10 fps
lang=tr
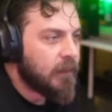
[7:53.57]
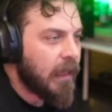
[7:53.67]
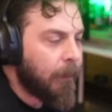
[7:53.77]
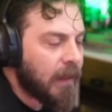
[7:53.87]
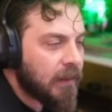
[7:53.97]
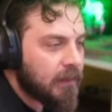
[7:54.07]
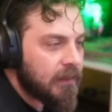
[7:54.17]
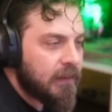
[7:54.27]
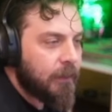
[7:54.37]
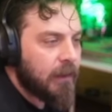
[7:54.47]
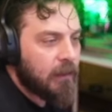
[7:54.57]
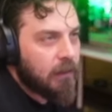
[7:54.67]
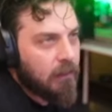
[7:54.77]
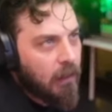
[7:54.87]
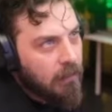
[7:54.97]
Niye banladınız
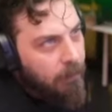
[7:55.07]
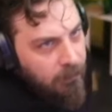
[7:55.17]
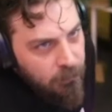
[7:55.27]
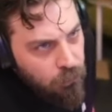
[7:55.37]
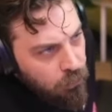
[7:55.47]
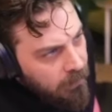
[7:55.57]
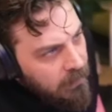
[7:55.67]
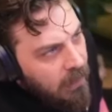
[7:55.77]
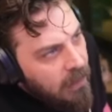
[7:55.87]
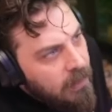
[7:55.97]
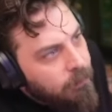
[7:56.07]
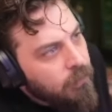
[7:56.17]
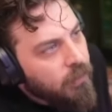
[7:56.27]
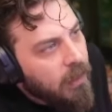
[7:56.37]
Emine'yi? Adam kurar ihlali yapıyor